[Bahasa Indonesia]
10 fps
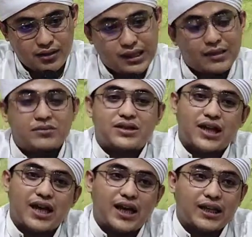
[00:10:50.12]
tak
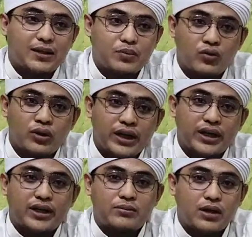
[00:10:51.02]
bisa kita
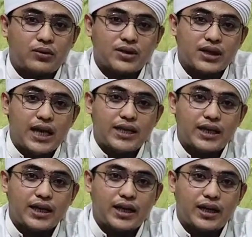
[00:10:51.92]
pungkiri
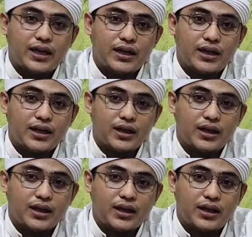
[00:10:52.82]
bahwasanya
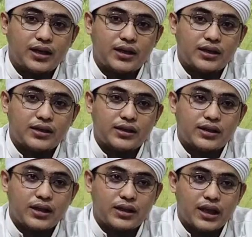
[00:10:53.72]

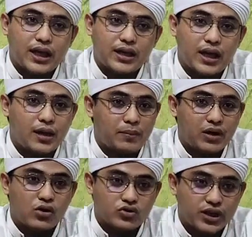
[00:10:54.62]
kita adalah
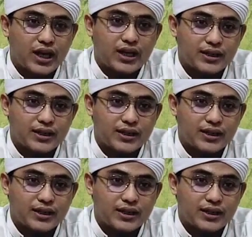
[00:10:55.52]
pendosa.